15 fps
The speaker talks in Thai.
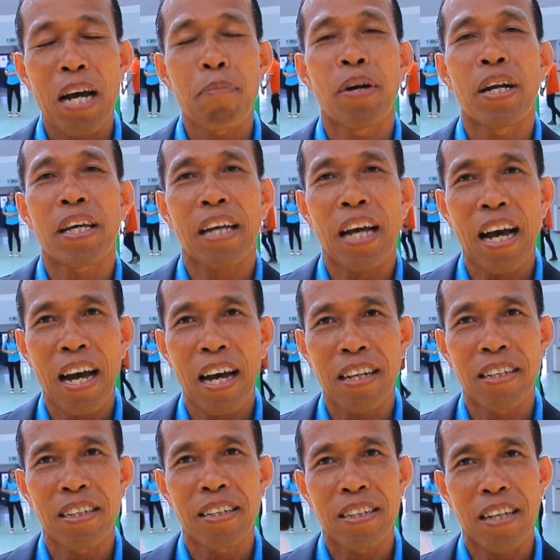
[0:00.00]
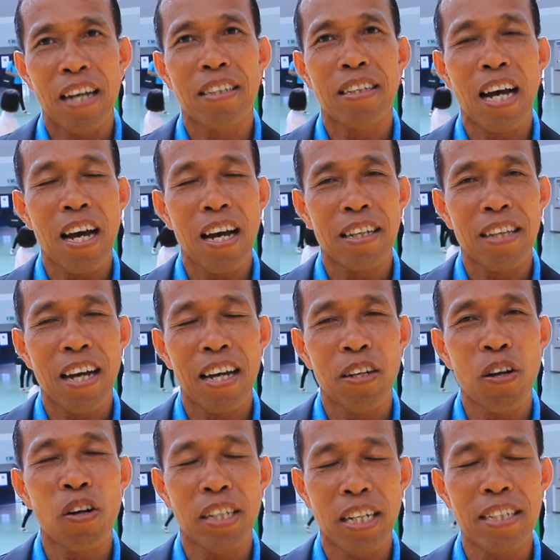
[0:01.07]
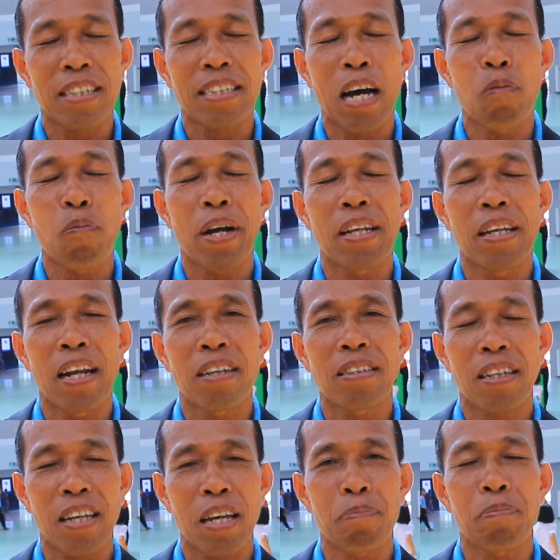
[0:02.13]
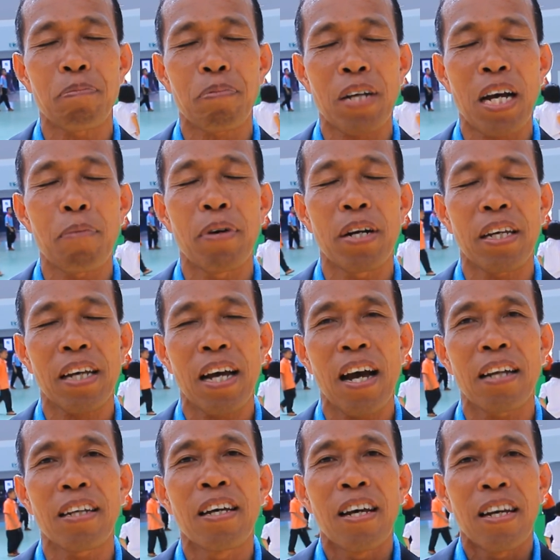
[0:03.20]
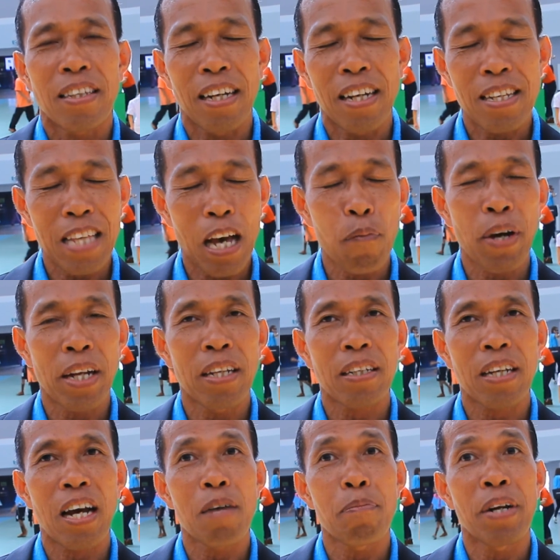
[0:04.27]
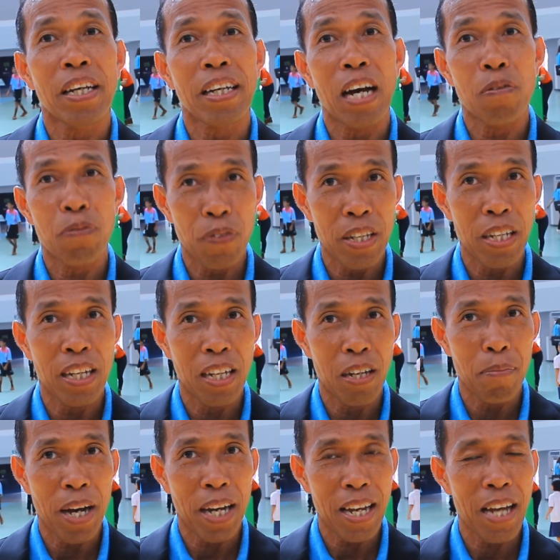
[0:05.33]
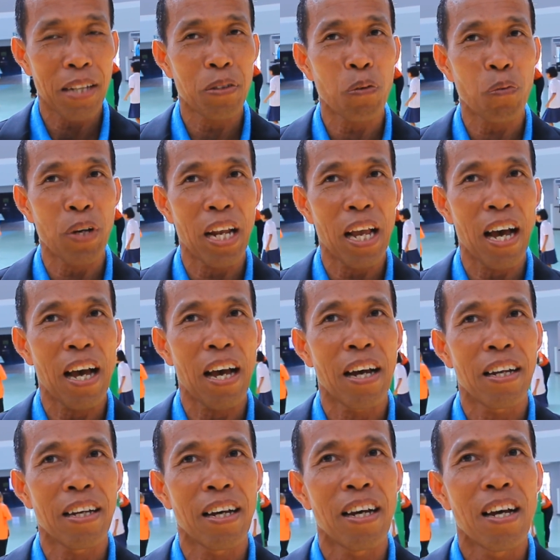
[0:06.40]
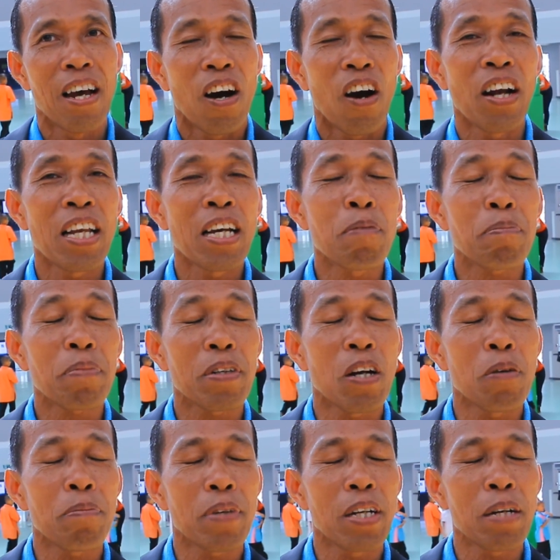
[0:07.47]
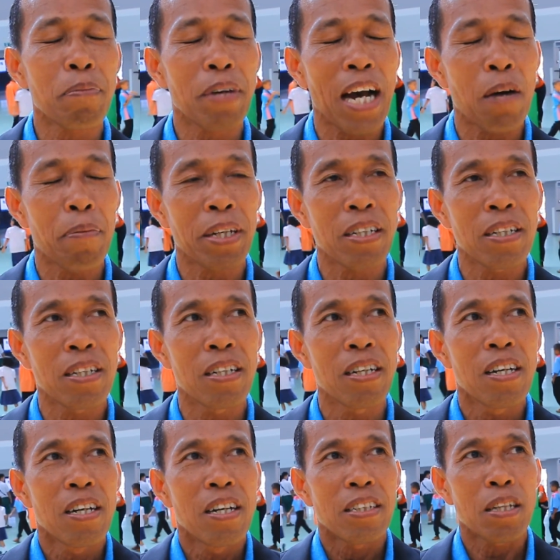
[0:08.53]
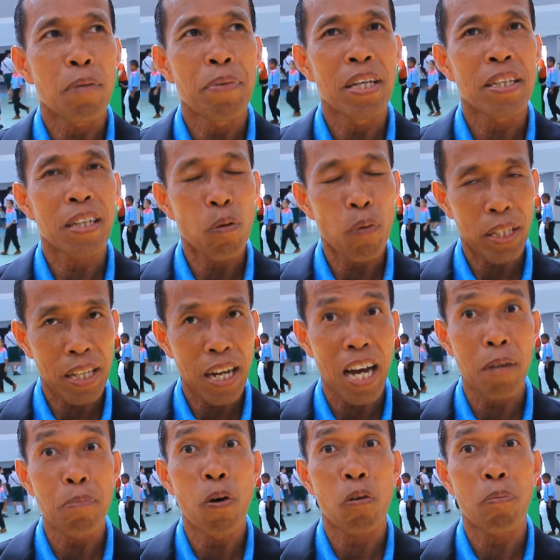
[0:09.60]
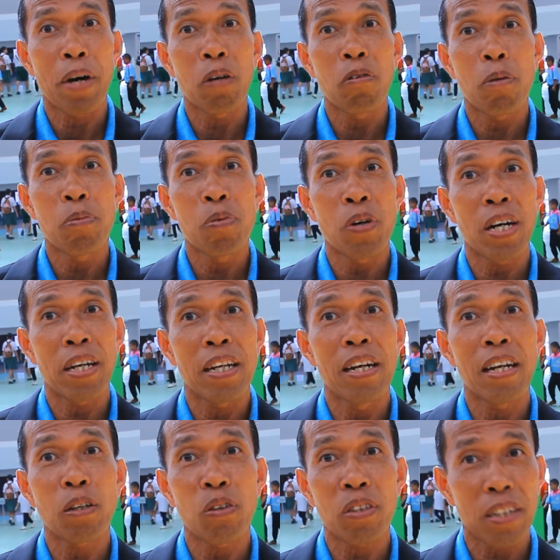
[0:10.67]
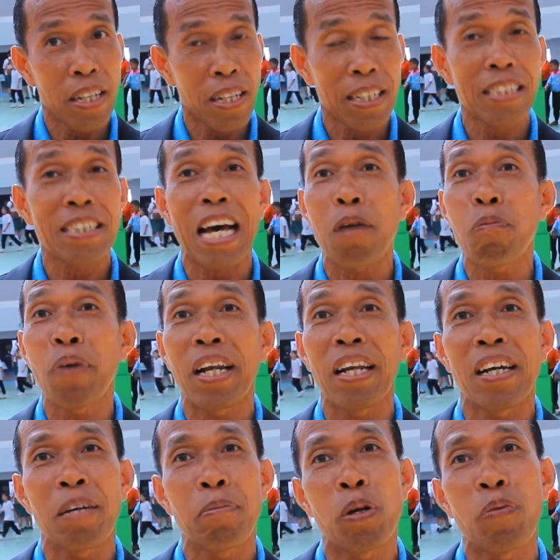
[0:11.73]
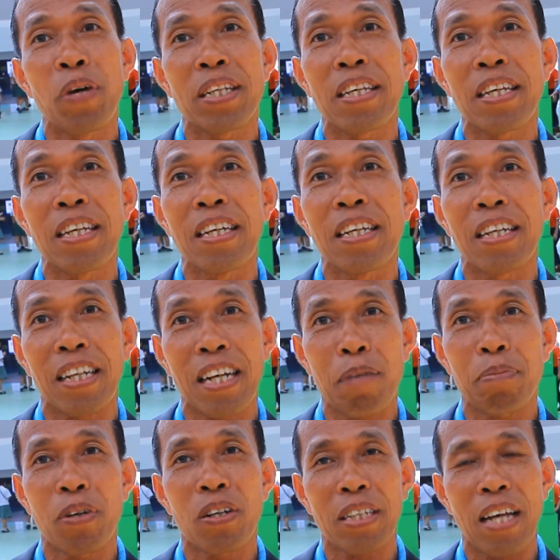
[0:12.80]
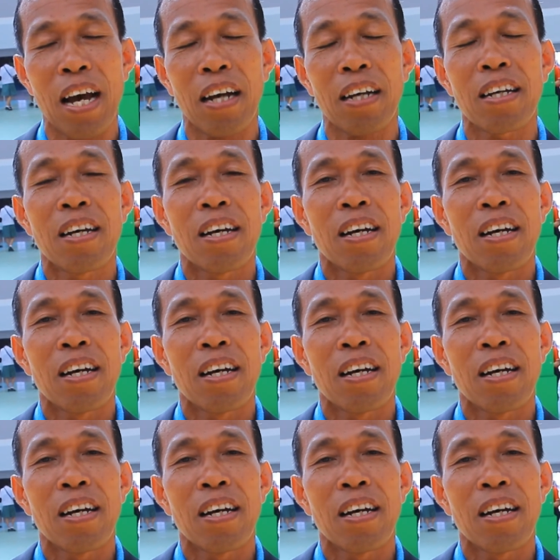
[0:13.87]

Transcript: ค่าบริการนะถ้าถ้านอกเหนือจากสามวันนี้แล้วจะเก็บค่าบริการแต่ในสามวันนี้ก็ให้บริการฟรีเลยมาได้ทุกเวลานะเพราะลืมลืมลืมกล่าวไปคือจะมีจังหวัดทหารบกมาร่วมด้วยในเรื่องดนตรีทั้งสามวันเลยบนเวทีนะครับนอกจาก